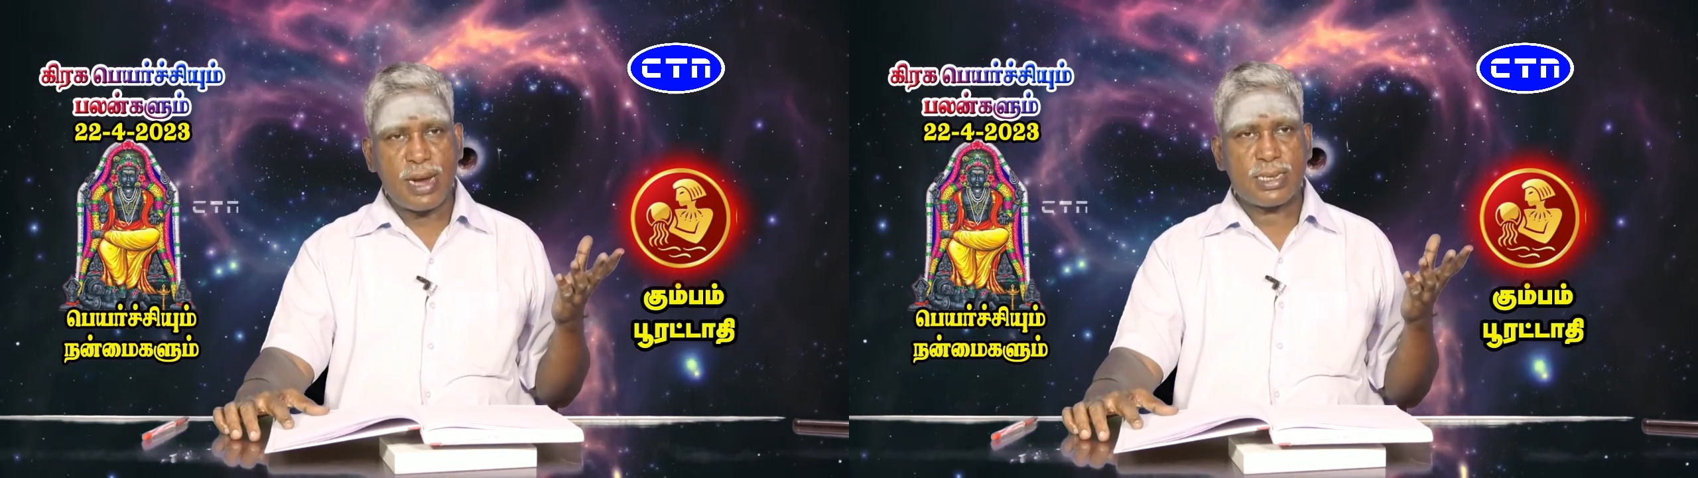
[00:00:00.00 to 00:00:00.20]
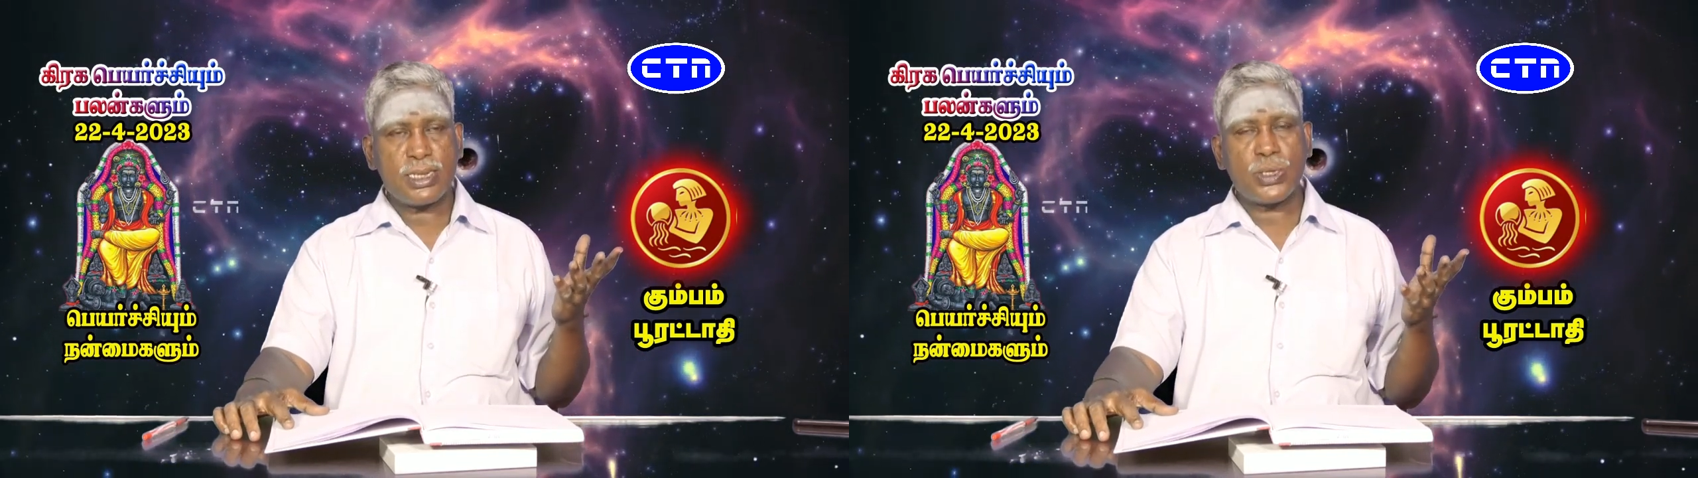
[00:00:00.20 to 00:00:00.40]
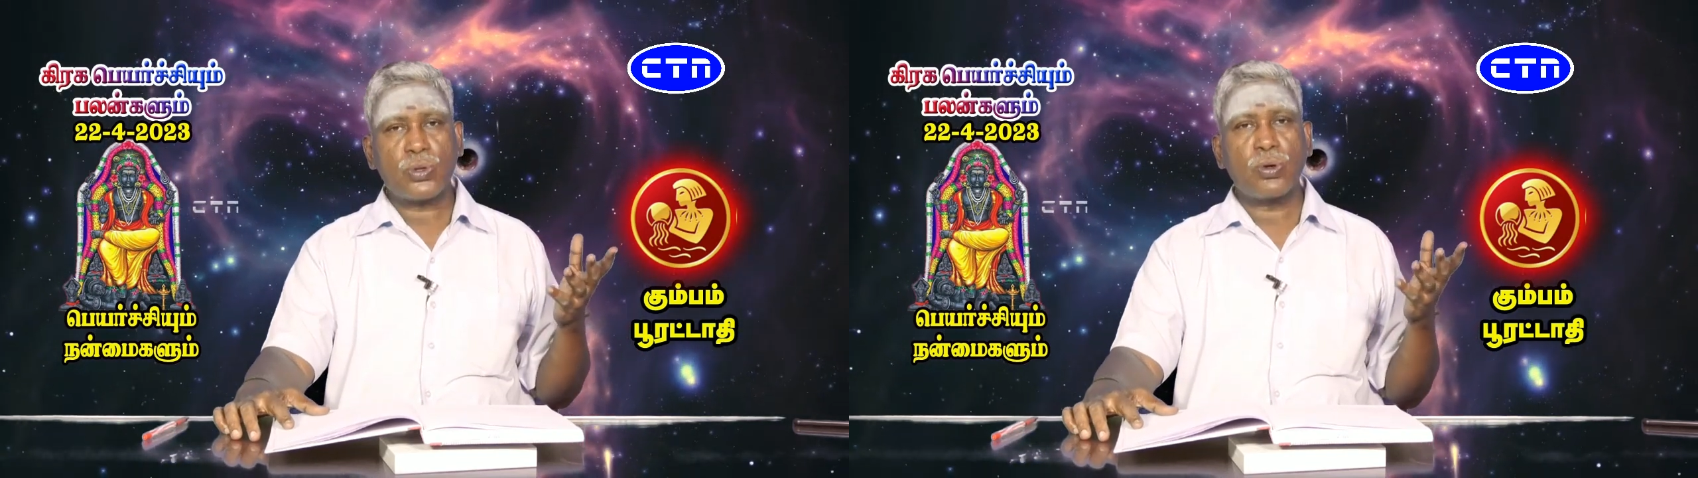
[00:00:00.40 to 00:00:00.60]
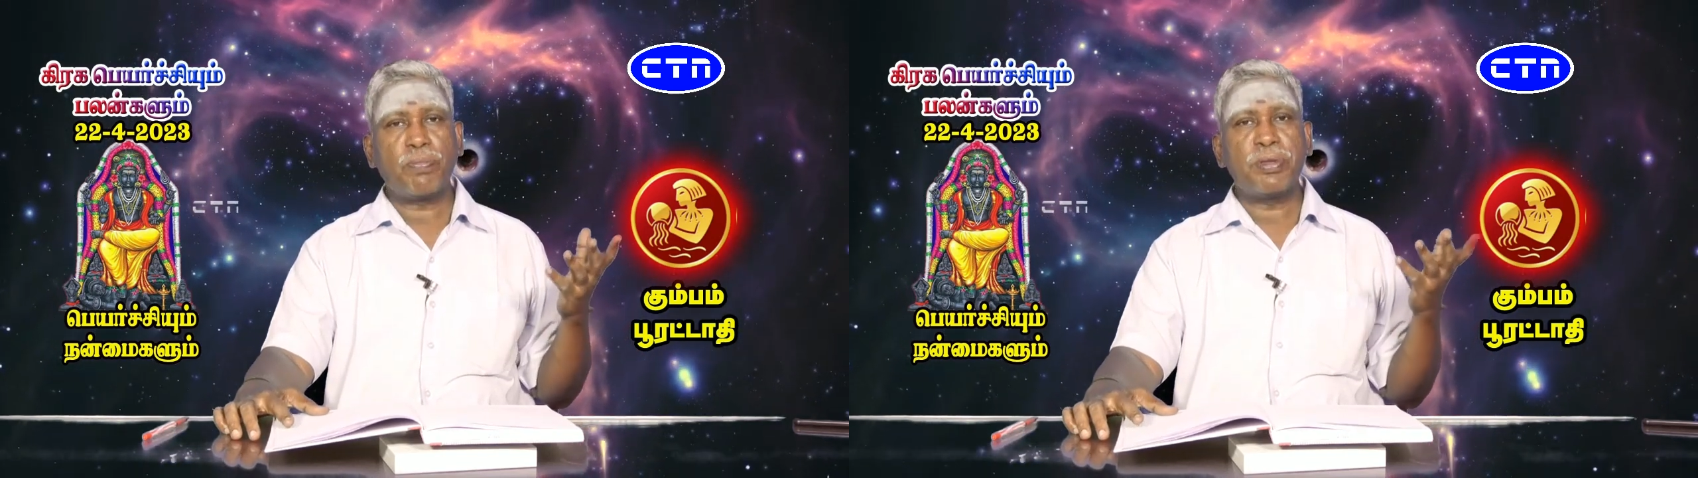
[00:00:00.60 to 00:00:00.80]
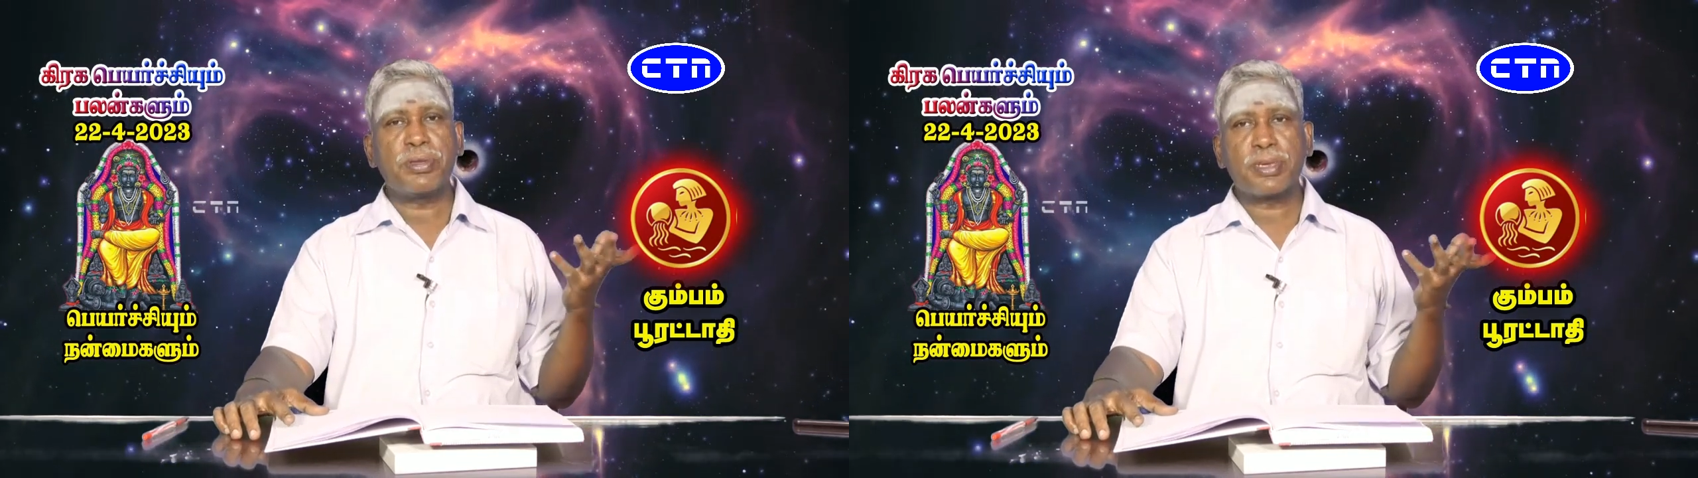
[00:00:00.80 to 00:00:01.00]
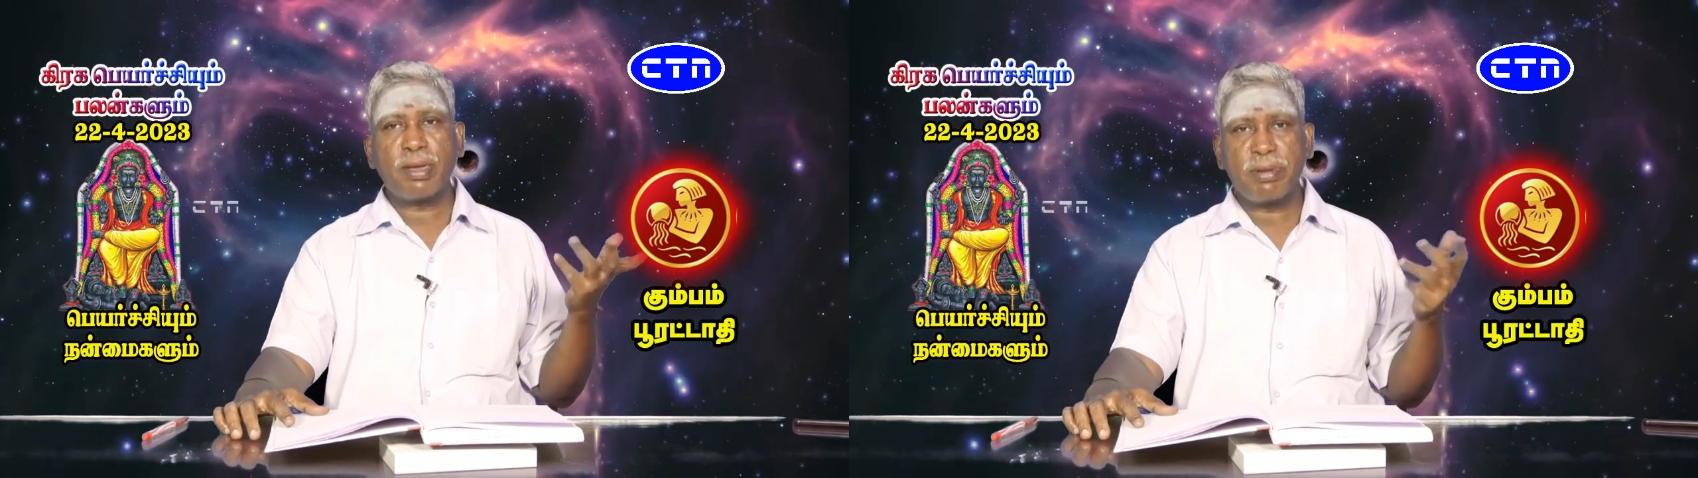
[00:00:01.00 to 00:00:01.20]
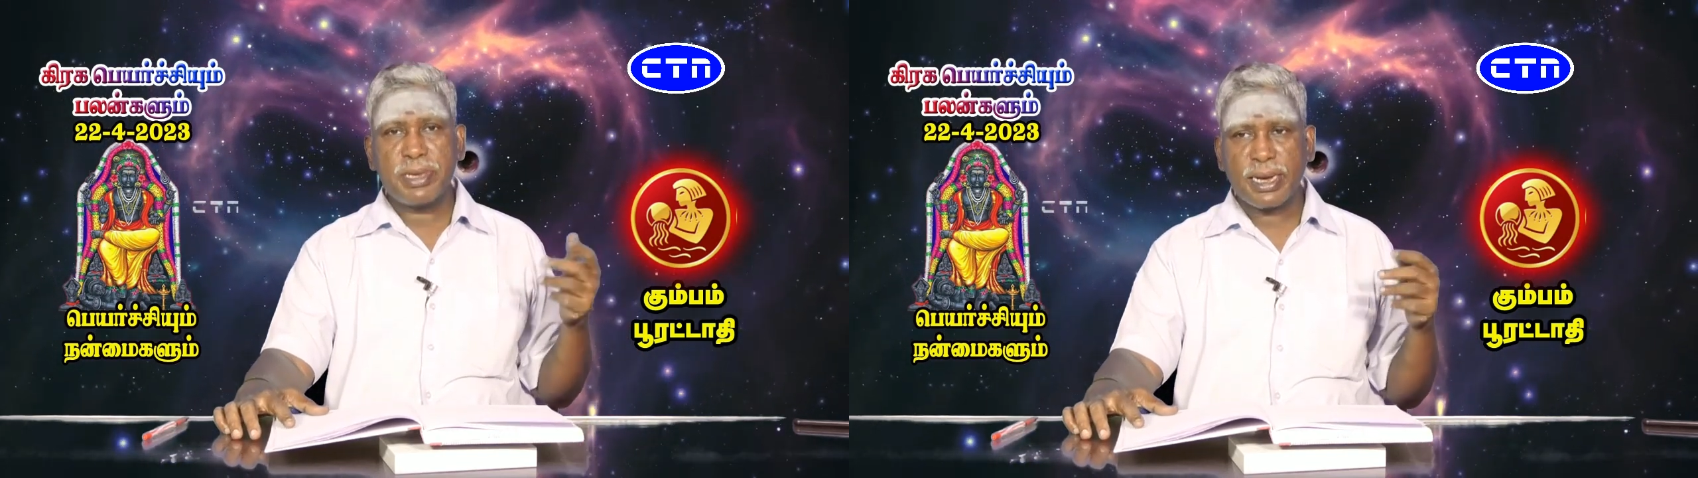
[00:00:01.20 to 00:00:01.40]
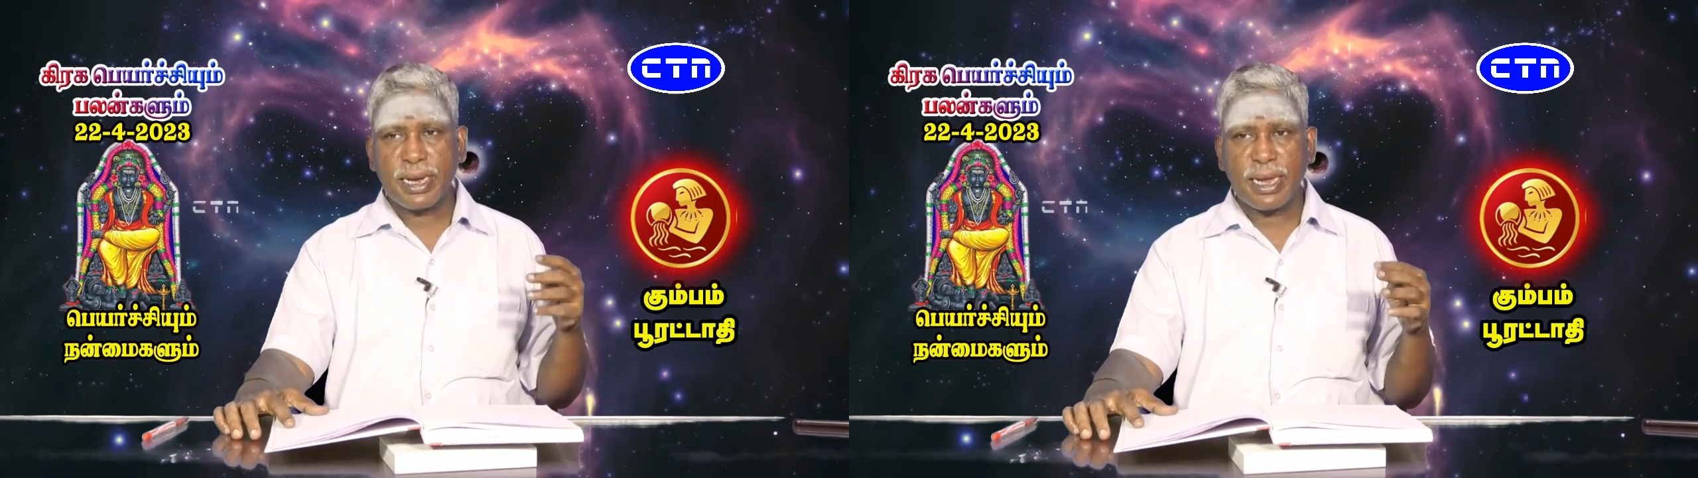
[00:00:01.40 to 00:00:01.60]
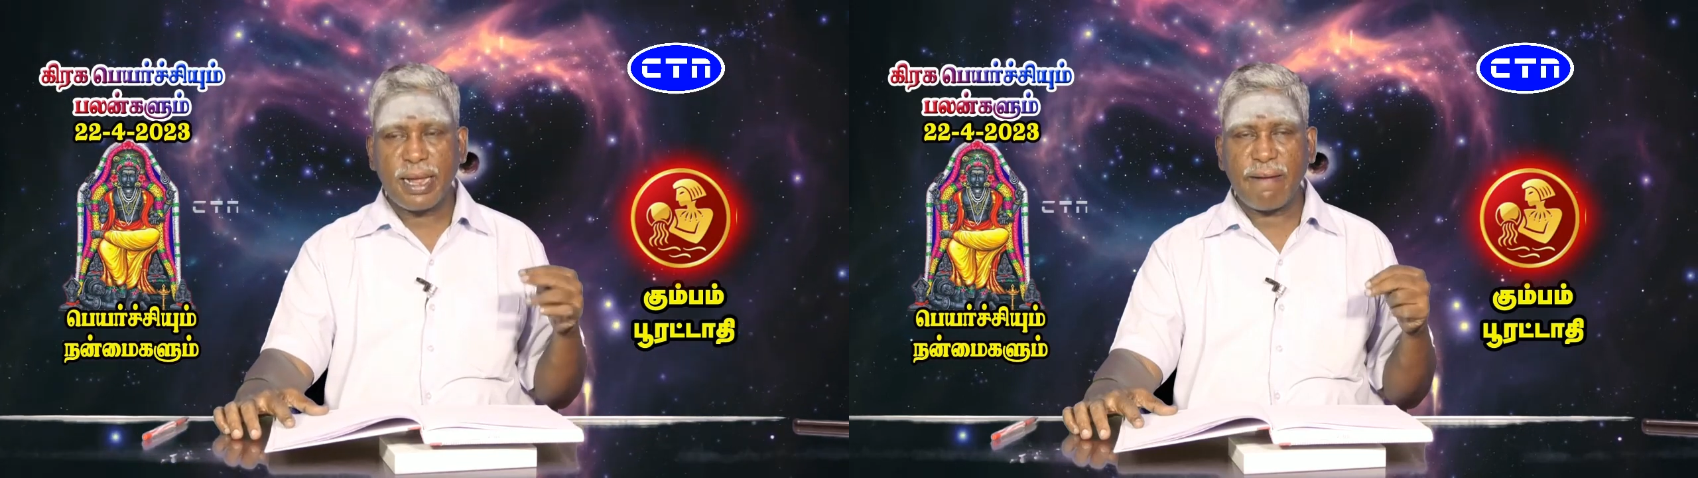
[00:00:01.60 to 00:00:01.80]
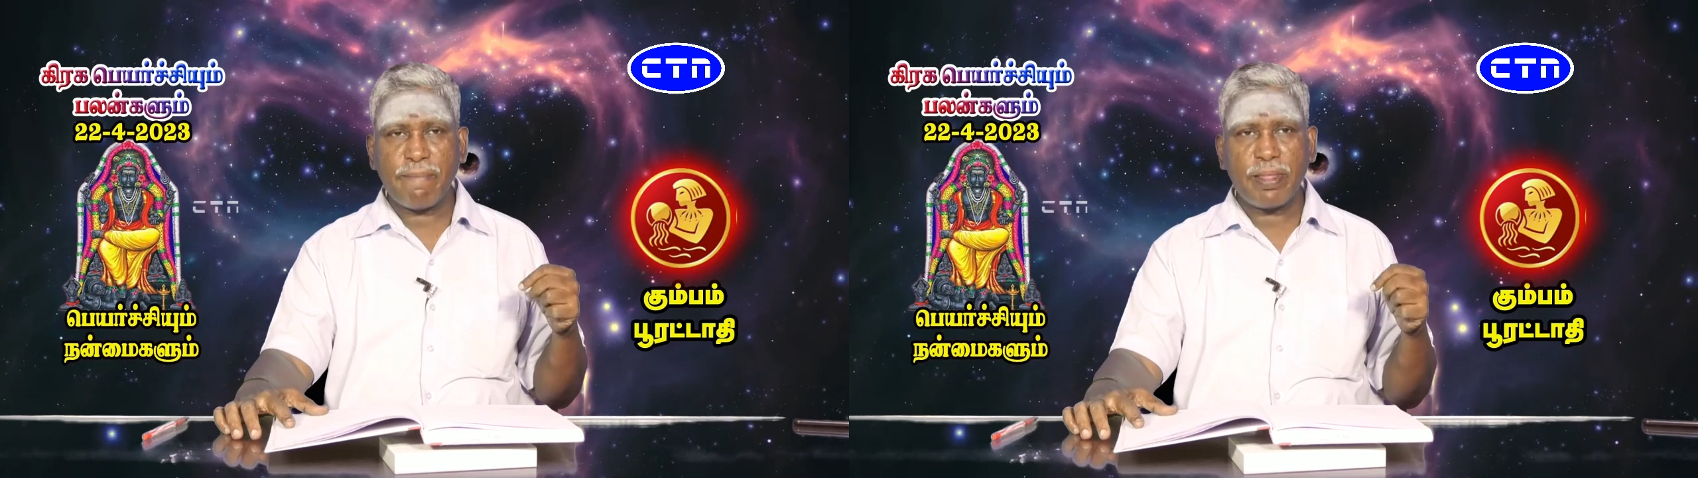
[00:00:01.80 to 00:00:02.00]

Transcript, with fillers: ஃபேன்சி ஸ்டோர் பெருசாக வச்சுருக்கீங்க